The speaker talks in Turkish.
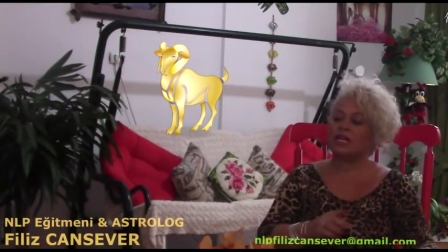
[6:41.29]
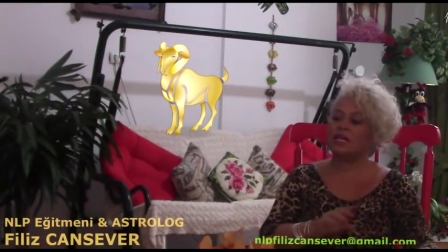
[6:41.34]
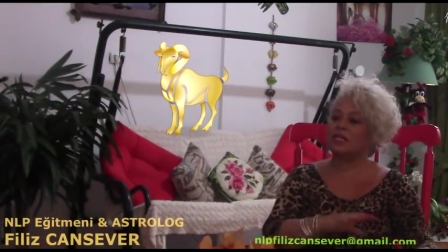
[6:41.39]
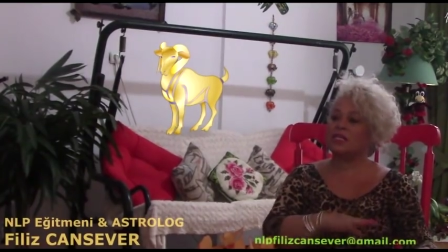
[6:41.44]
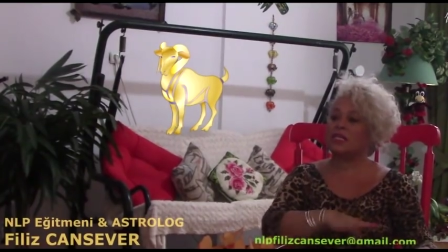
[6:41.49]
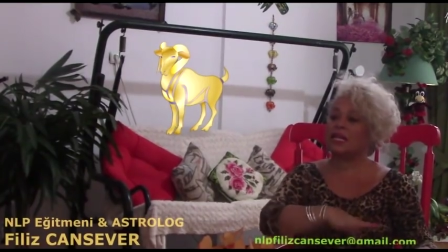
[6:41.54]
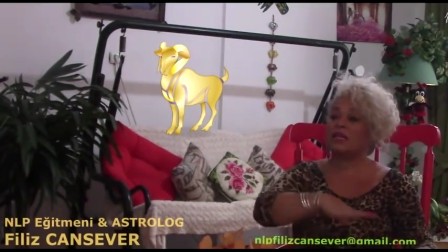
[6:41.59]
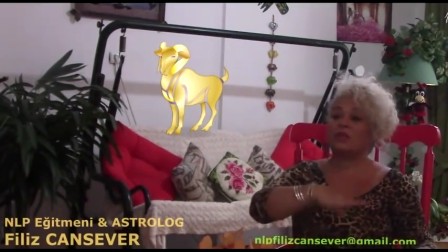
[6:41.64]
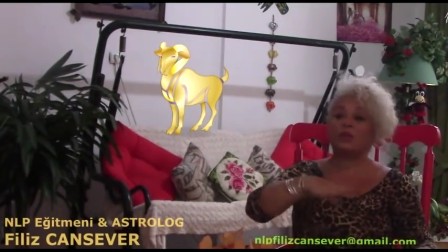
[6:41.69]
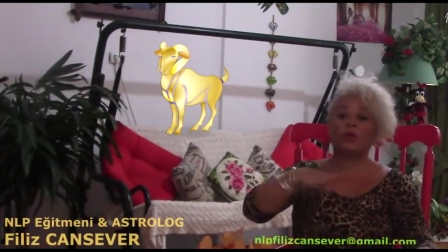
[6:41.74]

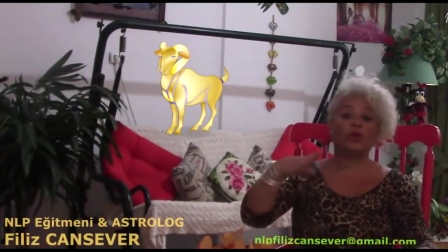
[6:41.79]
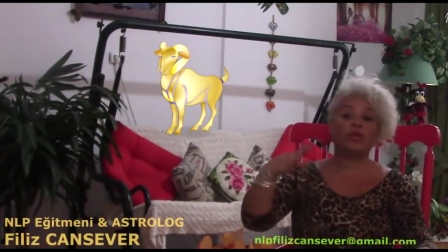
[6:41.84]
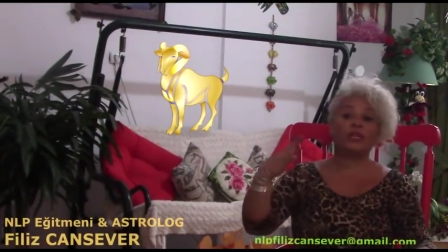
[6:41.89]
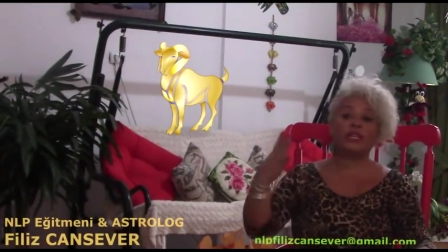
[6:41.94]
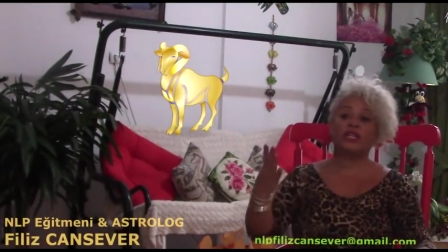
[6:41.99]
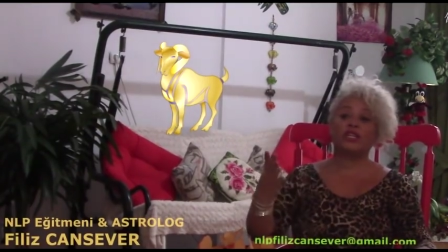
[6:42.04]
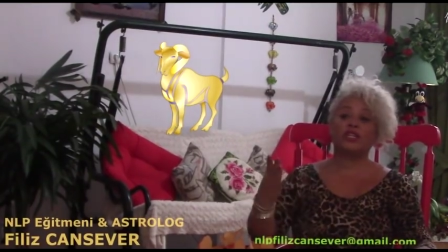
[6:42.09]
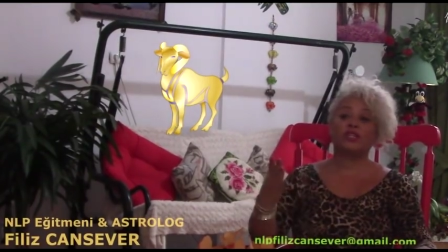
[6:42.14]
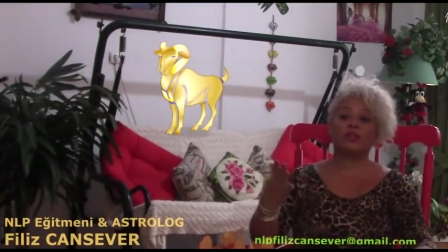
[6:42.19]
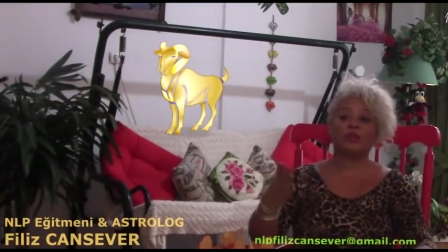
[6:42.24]
Sektör
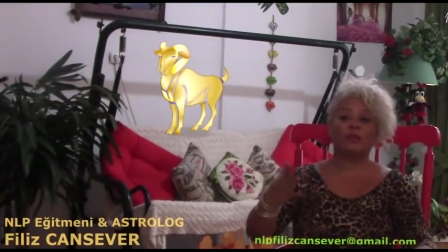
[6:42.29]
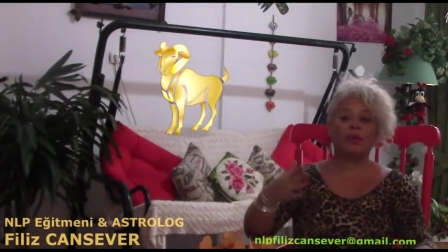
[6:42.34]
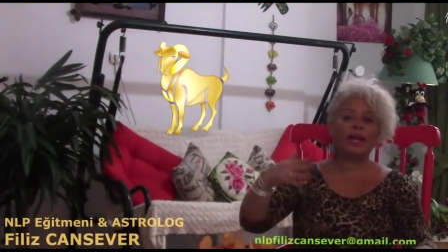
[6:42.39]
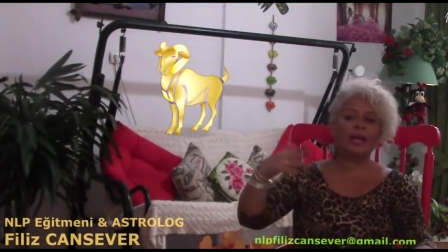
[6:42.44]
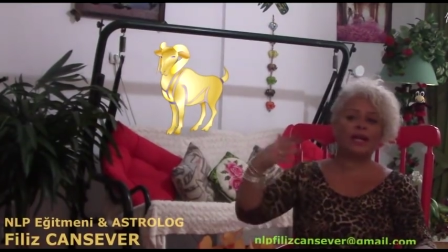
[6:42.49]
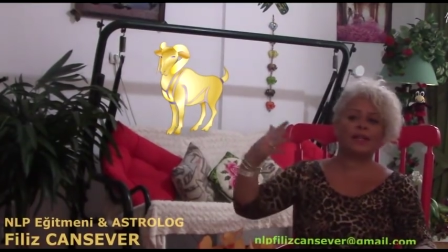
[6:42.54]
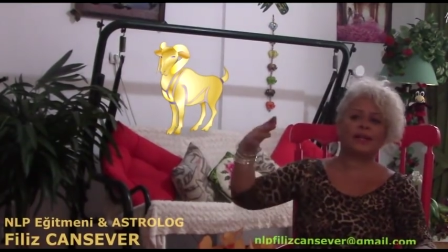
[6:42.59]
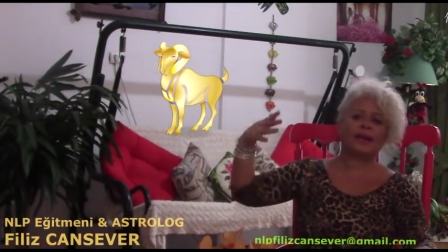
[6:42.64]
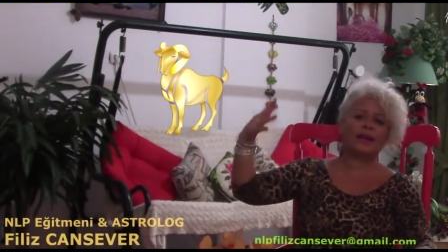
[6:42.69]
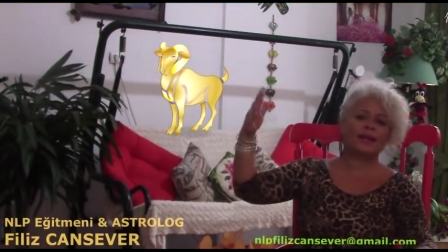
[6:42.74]
değiştirmeye
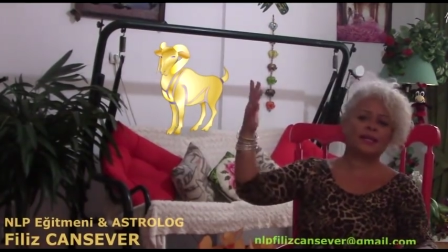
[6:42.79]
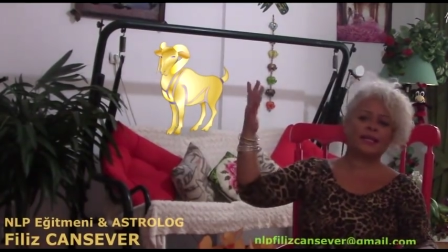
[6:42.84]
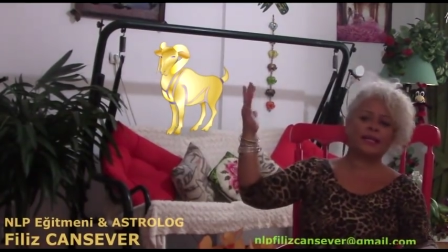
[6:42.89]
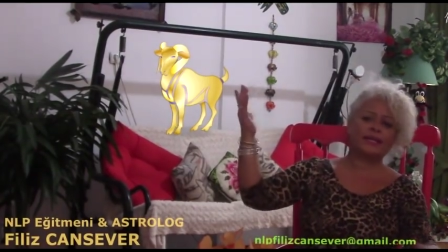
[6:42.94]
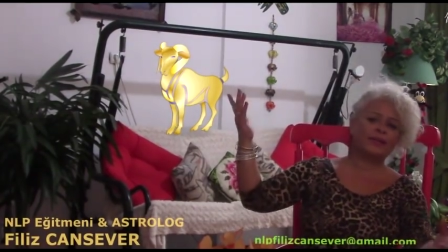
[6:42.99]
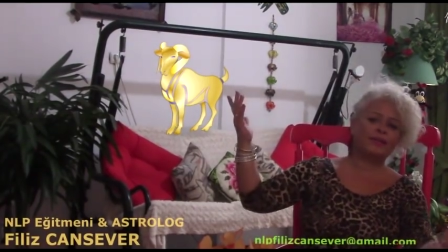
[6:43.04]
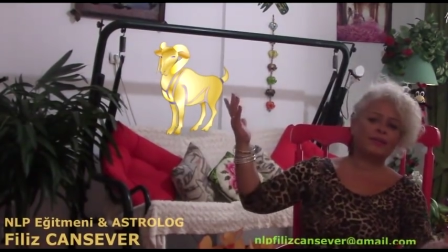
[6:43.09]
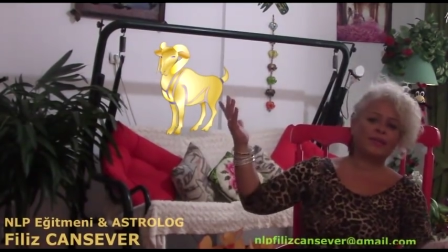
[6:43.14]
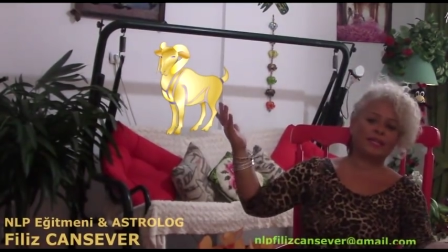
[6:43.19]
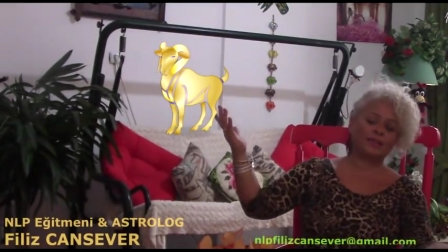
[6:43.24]
kadar
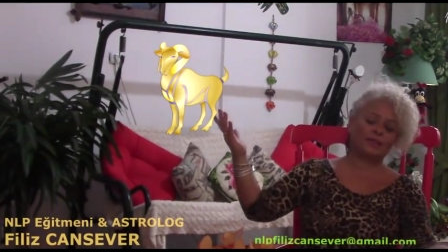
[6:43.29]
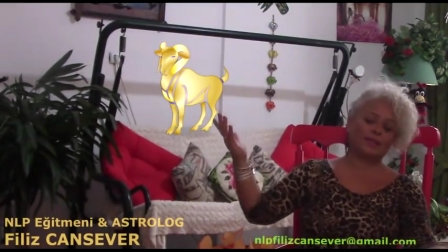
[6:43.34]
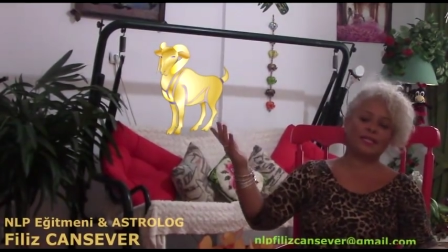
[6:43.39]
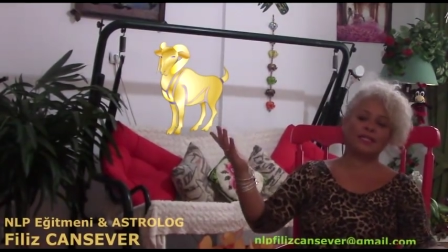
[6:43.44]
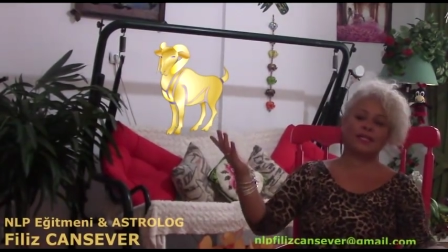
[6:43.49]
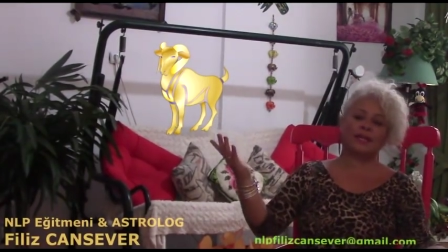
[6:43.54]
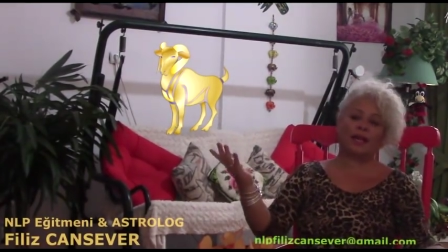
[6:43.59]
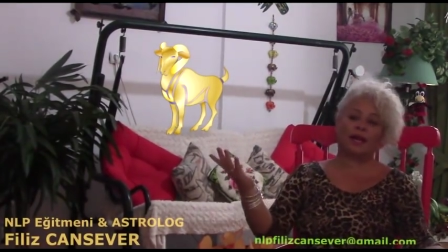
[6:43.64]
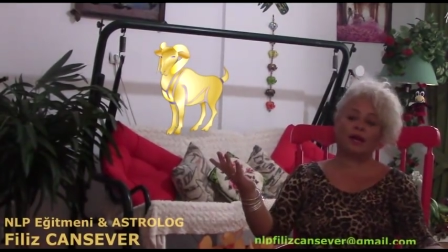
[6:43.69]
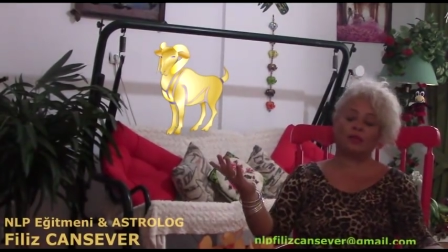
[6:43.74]
gidebilir
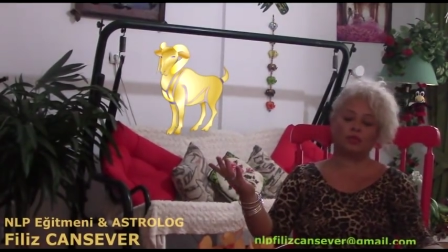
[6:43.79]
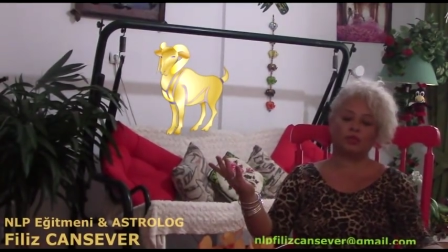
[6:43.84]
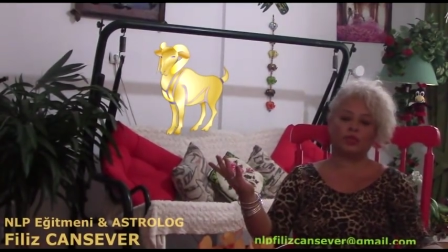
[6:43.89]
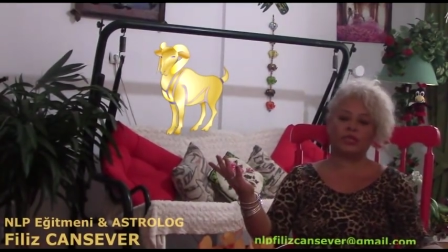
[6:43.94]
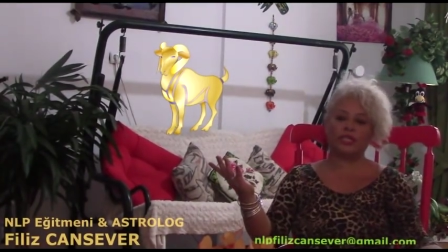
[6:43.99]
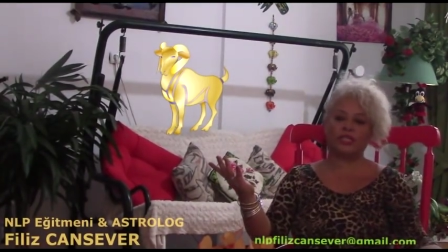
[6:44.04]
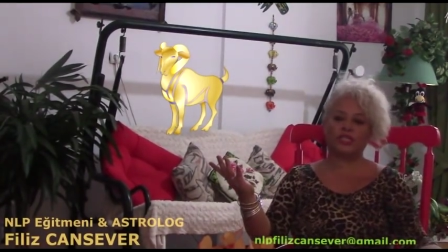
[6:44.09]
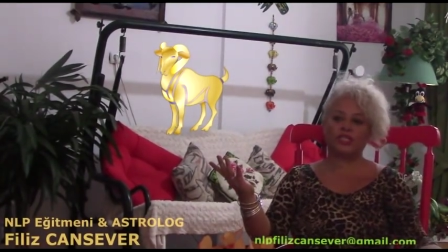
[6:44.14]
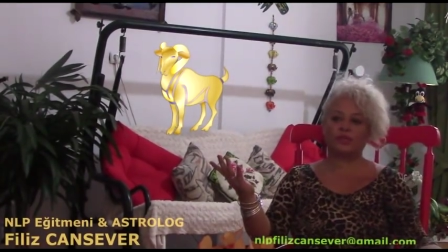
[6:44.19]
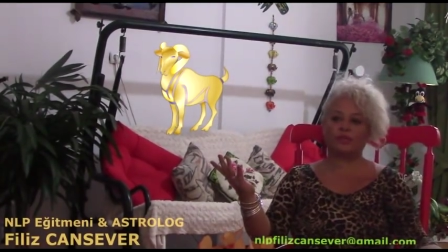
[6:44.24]
mesela bu
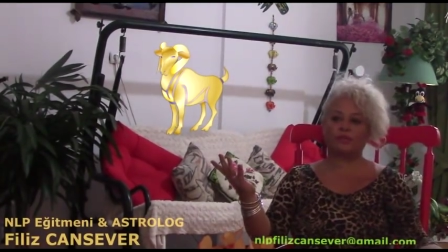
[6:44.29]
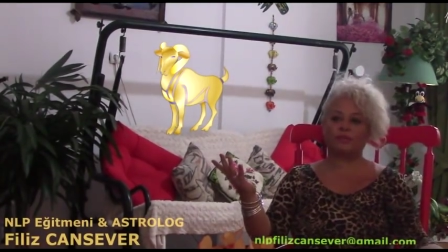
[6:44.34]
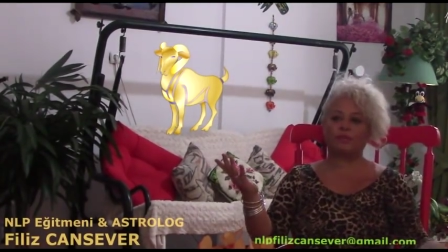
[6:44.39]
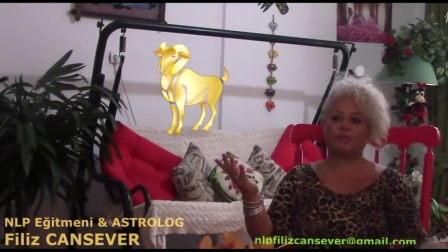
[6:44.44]
değişim.